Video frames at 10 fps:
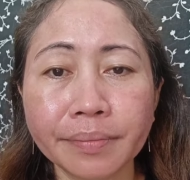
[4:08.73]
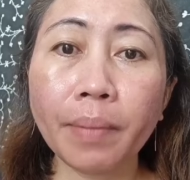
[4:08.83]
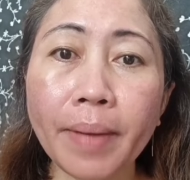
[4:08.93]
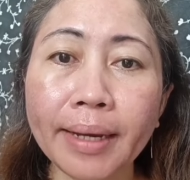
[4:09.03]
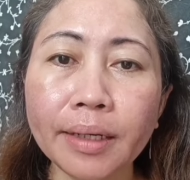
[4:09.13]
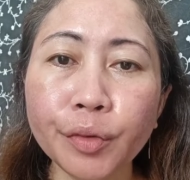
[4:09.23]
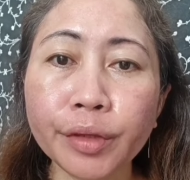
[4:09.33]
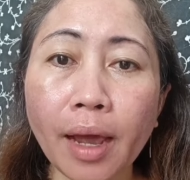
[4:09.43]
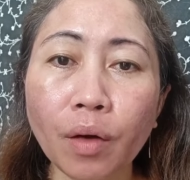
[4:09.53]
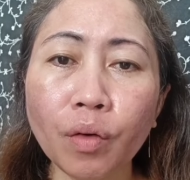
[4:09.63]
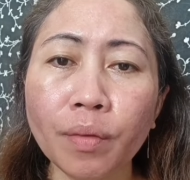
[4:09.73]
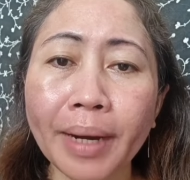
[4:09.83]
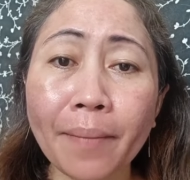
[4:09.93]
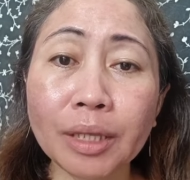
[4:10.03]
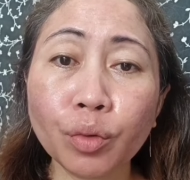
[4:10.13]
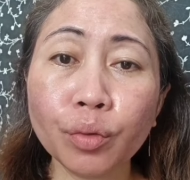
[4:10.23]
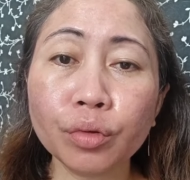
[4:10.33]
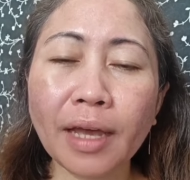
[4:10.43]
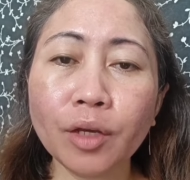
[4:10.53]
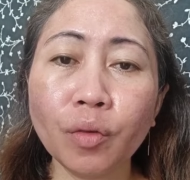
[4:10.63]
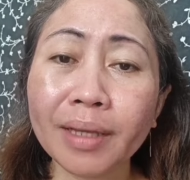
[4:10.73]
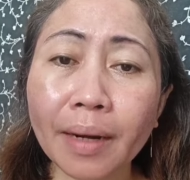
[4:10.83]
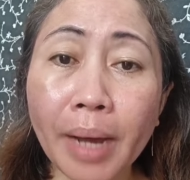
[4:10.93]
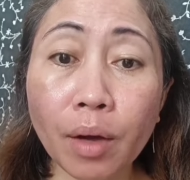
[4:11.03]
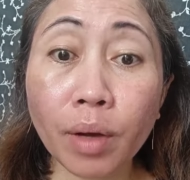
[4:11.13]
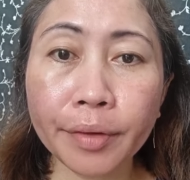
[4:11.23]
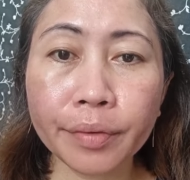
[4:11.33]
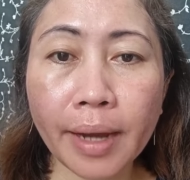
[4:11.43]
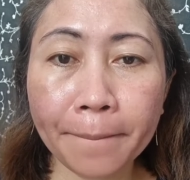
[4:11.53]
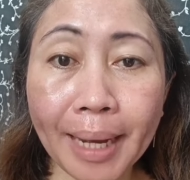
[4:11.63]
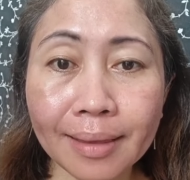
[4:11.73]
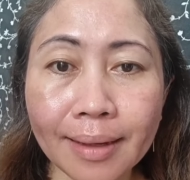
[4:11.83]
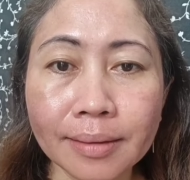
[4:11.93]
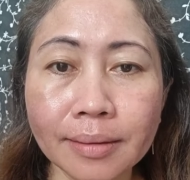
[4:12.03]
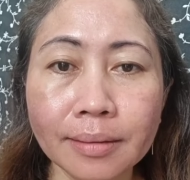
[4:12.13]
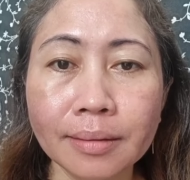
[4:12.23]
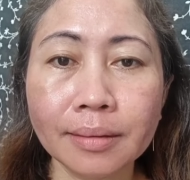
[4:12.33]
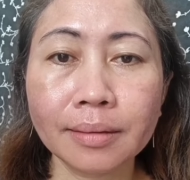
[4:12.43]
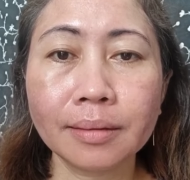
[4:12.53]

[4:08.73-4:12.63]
Kababain ninyong tao, mga mandurukot kayo, magtrabaho kayo ng patas.